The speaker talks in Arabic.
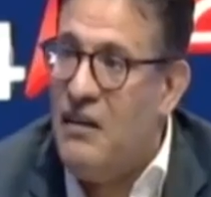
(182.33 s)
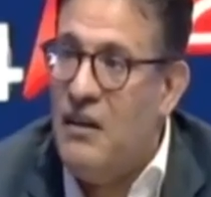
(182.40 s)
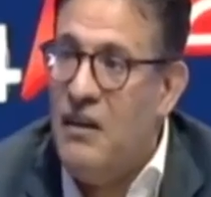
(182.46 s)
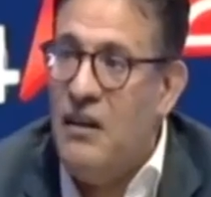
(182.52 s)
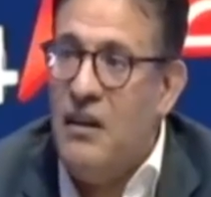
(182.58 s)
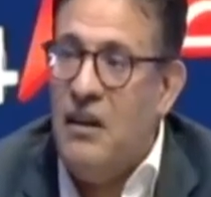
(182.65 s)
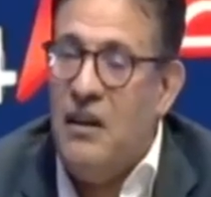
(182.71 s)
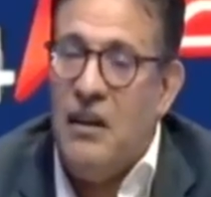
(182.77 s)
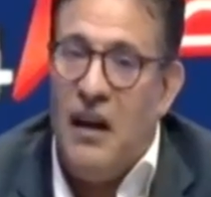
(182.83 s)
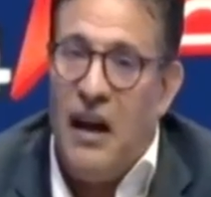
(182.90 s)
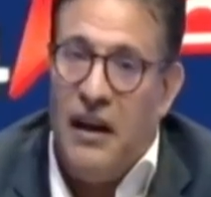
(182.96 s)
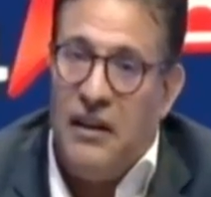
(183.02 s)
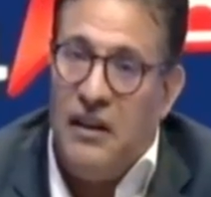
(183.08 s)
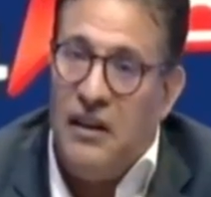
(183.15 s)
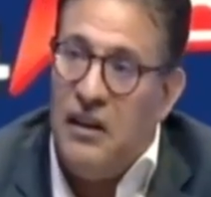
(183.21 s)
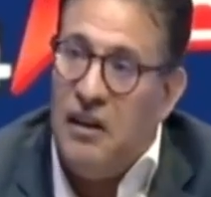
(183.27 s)
نعم
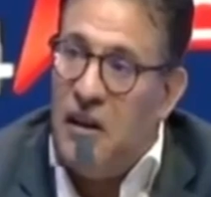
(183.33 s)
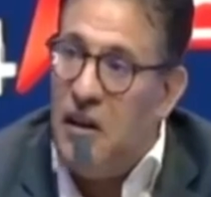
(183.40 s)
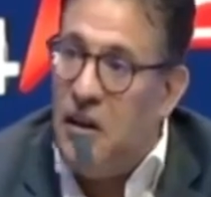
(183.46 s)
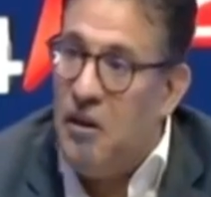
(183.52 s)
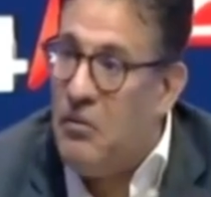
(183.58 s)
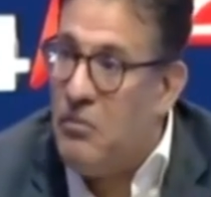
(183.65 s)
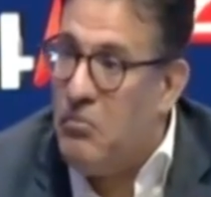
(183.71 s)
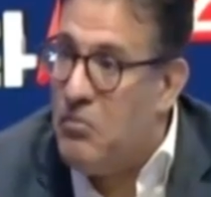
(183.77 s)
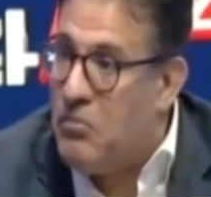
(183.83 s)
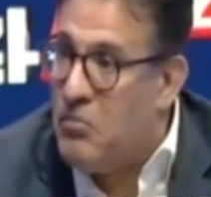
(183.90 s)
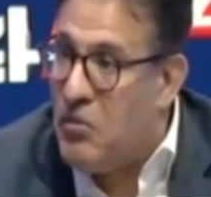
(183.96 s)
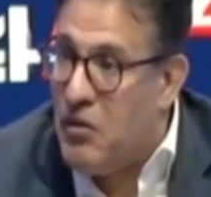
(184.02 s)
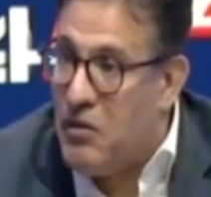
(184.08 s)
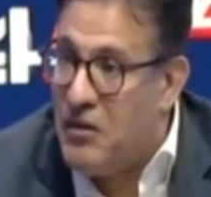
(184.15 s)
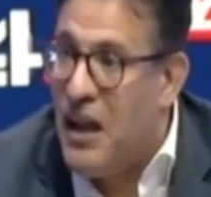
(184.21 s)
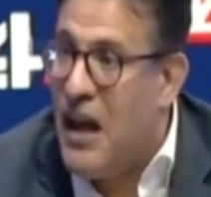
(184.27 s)
يعني
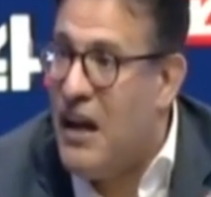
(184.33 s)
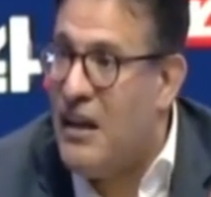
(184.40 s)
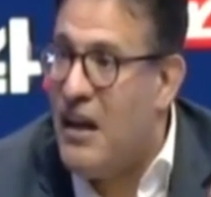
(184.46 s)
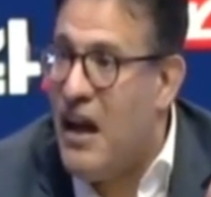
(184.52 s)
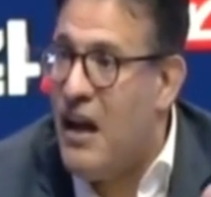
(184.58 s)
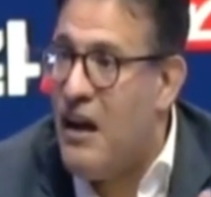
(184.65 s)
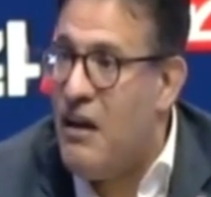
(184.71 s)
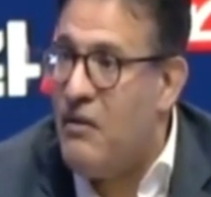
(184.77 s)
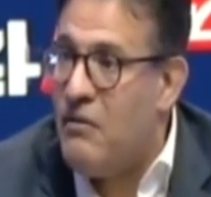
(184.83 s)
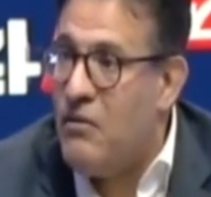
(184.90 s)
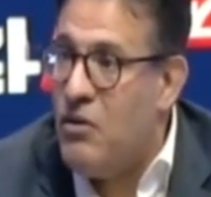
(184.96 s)
تائهة